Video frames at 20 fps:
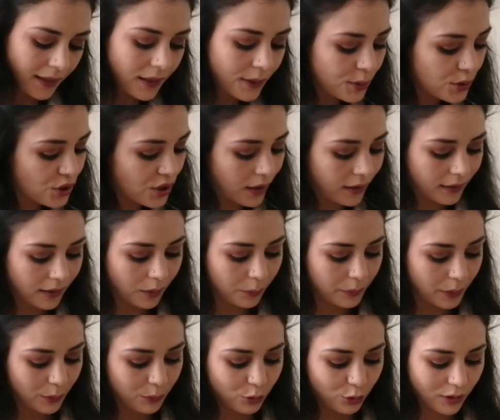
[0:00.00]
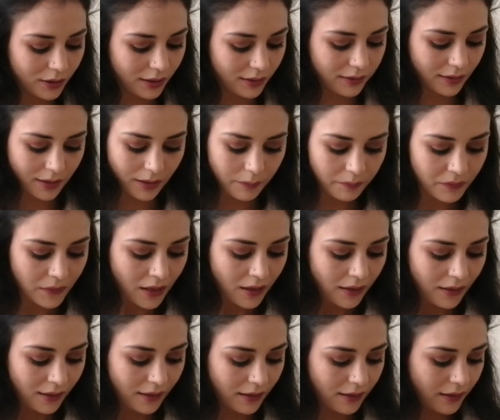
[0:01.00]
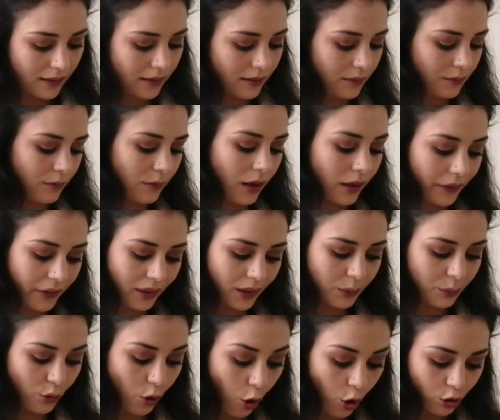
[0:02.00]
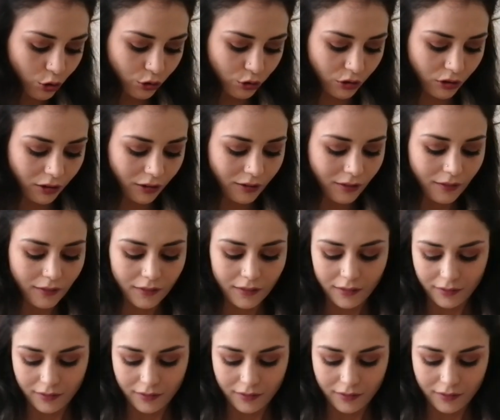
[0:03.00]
İnşallah memnun kalırım. E, mandalım yoktu.